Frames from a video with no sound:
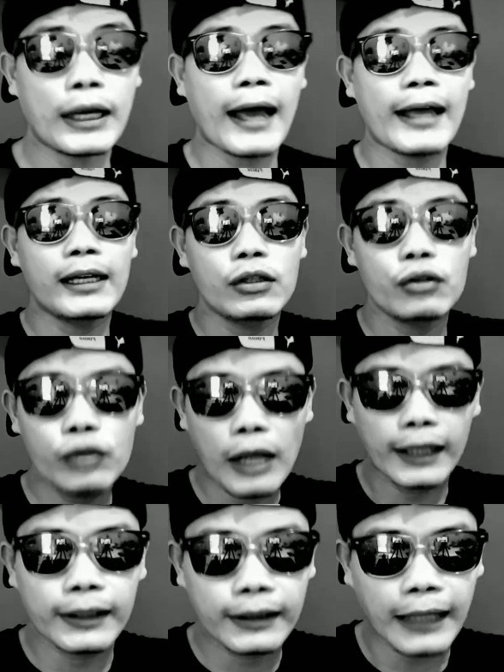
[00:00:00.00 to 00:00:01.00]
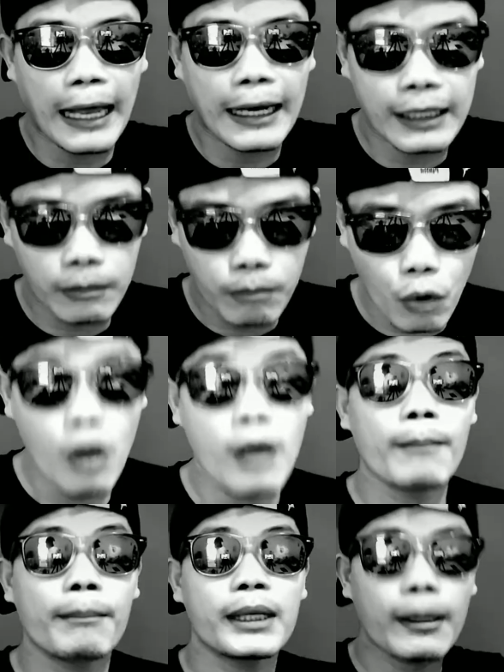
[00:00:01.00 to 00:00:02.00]
dahil yun ang talent mo.
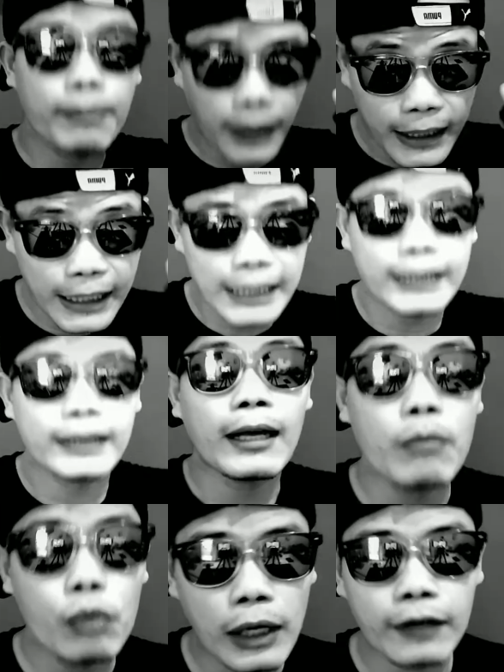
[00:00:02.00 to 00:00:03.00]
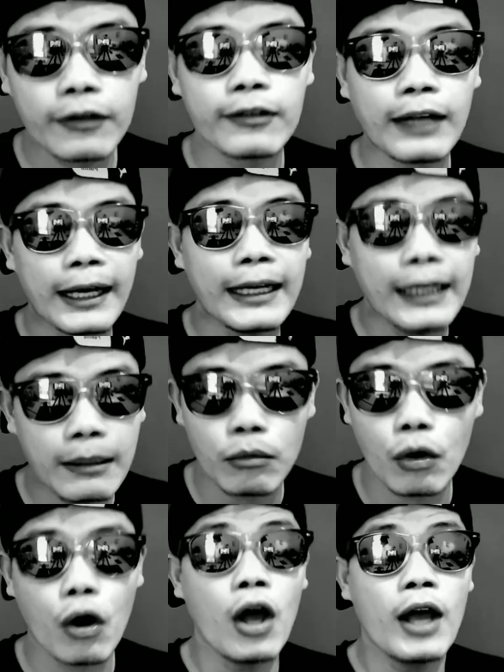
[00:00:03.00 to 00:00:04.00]
Pinapakita mo lang sa sarili
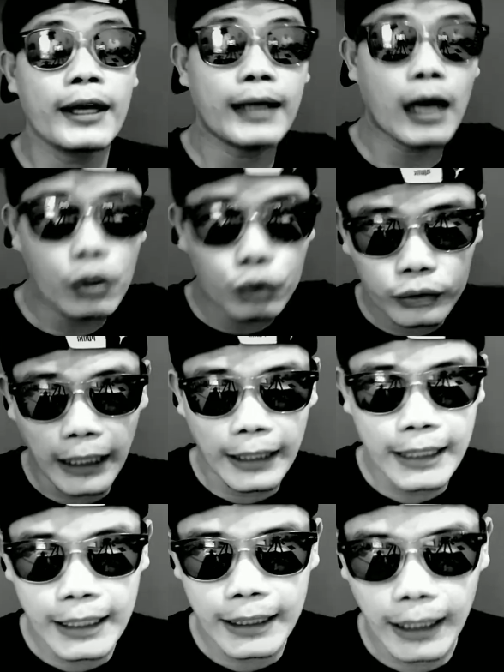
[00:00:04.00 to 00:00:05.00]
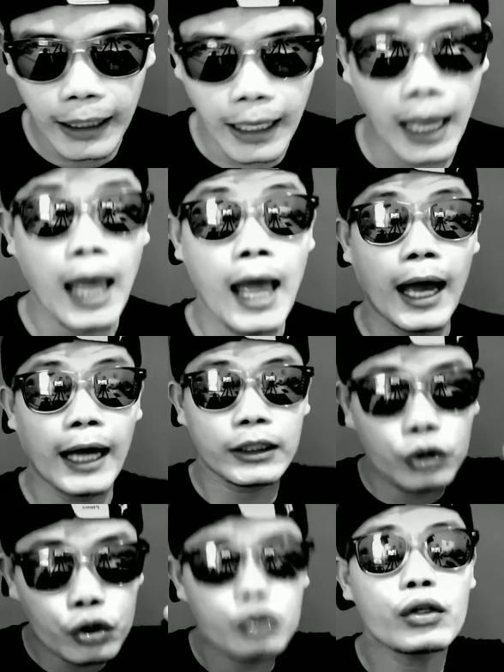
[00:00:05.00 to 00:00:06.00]
mo na utangira ka
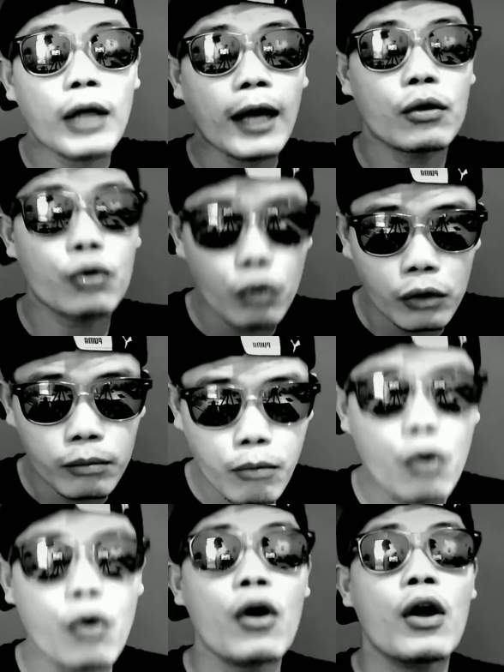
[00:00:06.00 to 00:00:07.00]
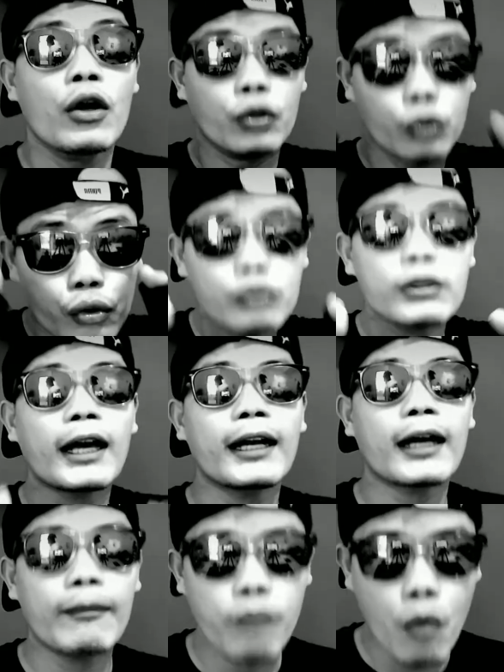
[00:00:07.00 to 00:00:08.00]
at yun ang goal mo. Doon ka
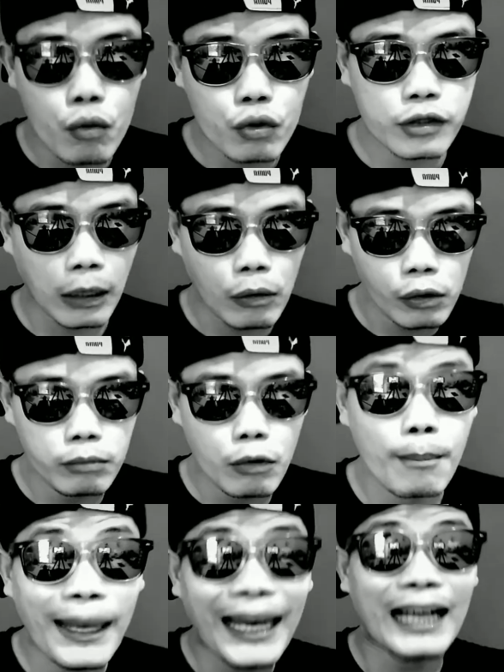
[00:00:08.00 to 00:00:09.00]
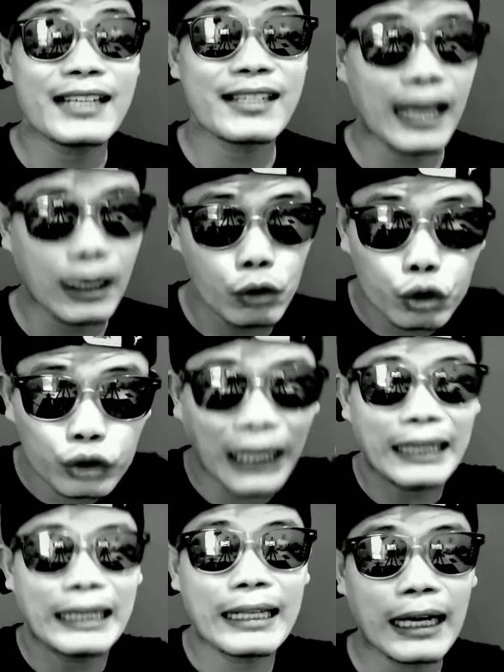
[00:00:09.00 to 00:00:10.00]
nakapokus sa goal mo bilang isang
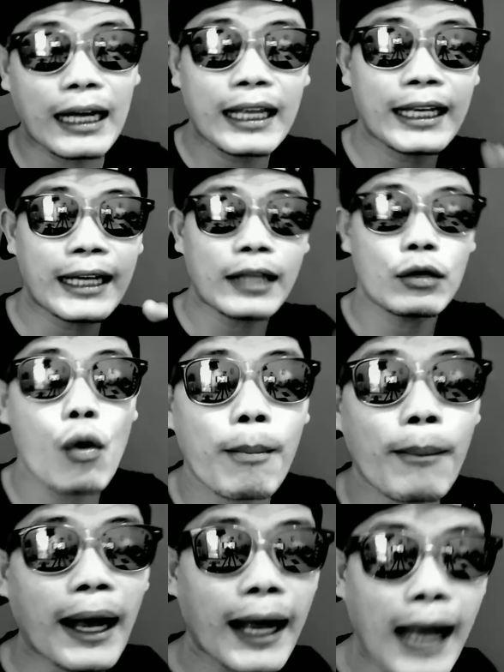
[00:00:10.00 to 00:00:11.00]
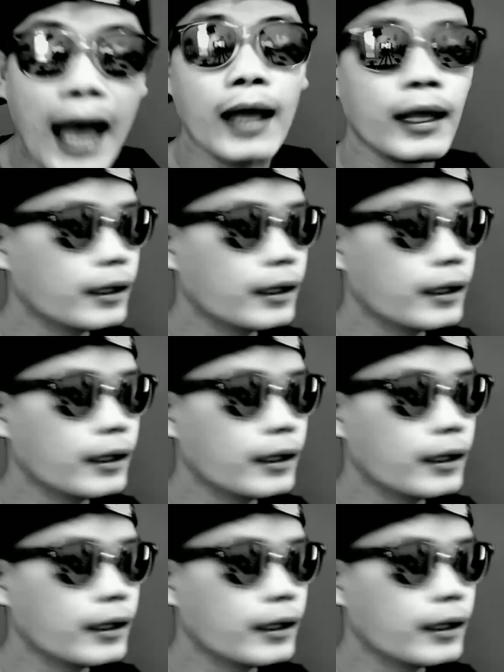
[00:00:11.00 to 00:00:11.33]
utangirang hinayopak ka.